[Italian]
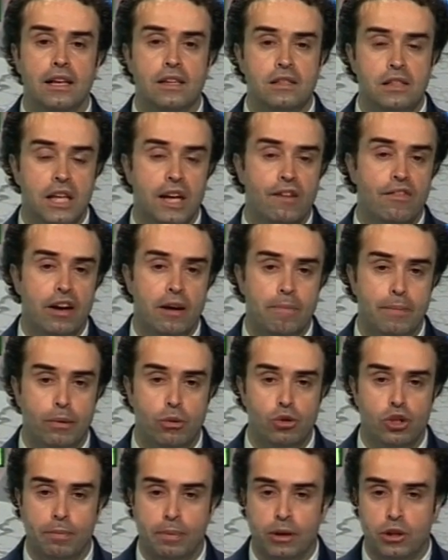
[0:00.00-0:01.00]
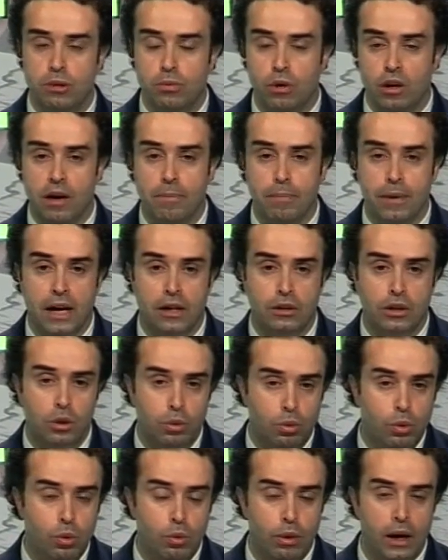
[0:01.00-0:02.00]
iscrivere Perugia al prossimo campionato e
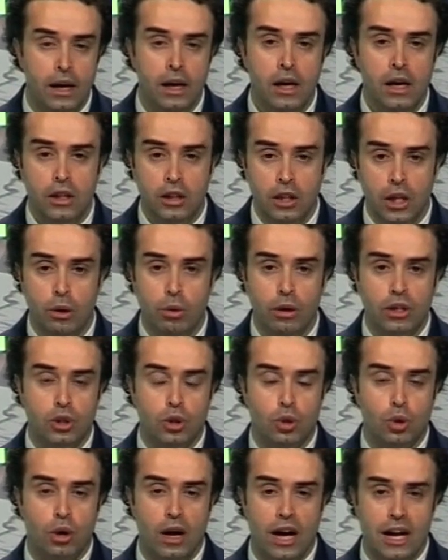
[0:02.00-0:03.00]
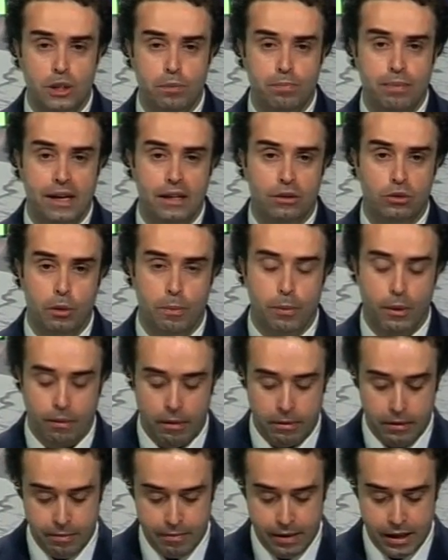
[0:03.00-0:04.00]
dunque di questo aspetto
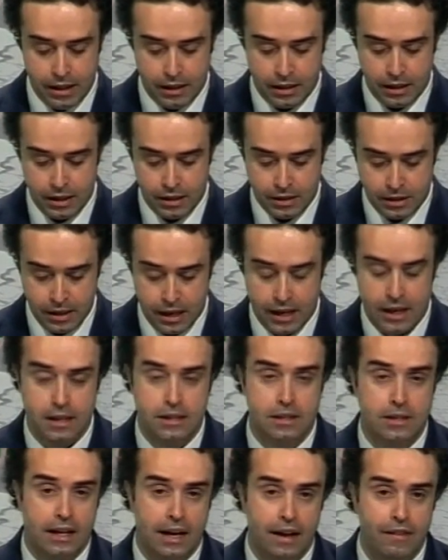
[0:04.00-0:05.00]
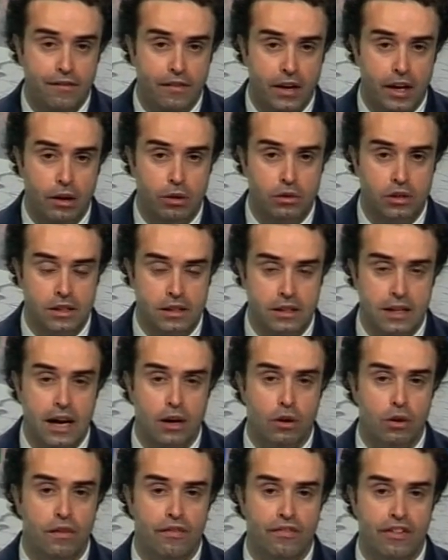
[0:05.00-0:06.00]
probabilmente se sarà vero, se sarà
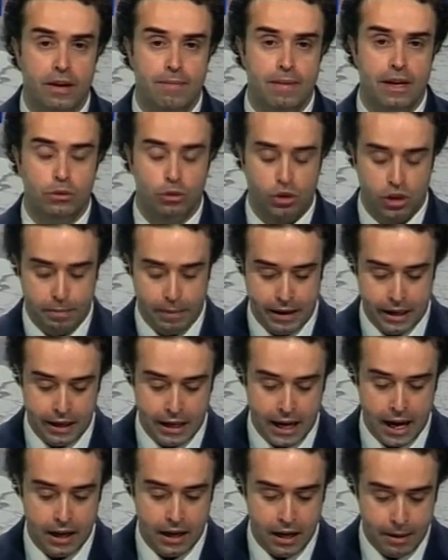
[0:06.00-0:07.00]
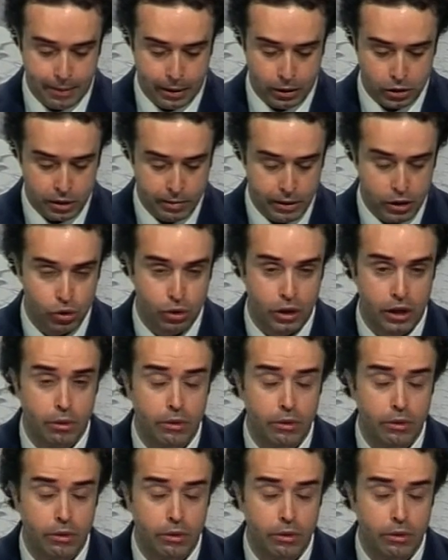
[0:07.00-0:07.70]
confermato, si parlerà nei prossimi giorni.